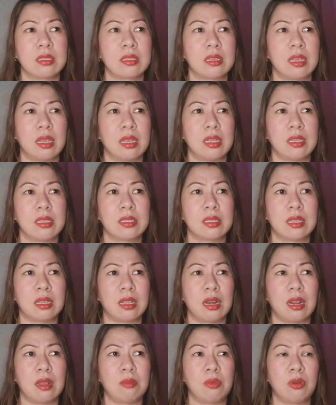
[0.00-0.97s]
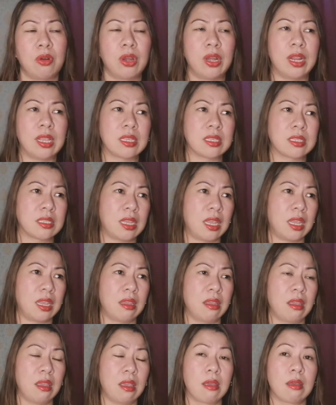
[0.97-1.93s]
sa Instagram, or let's
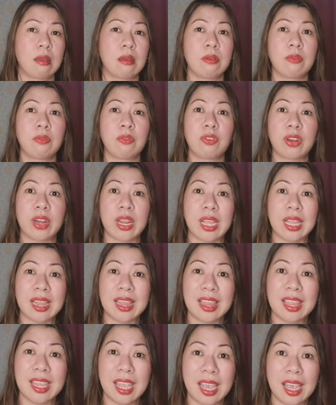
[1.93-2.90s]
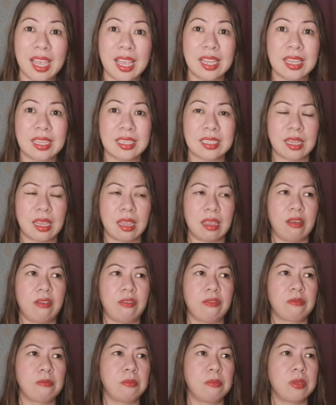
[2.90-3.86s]
say, friend niya sa
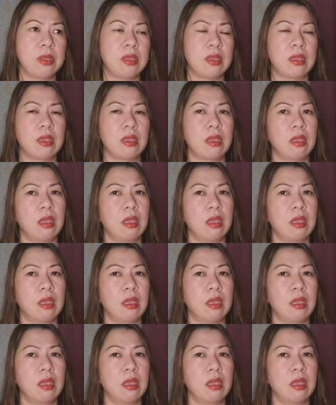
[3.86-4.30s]
FB.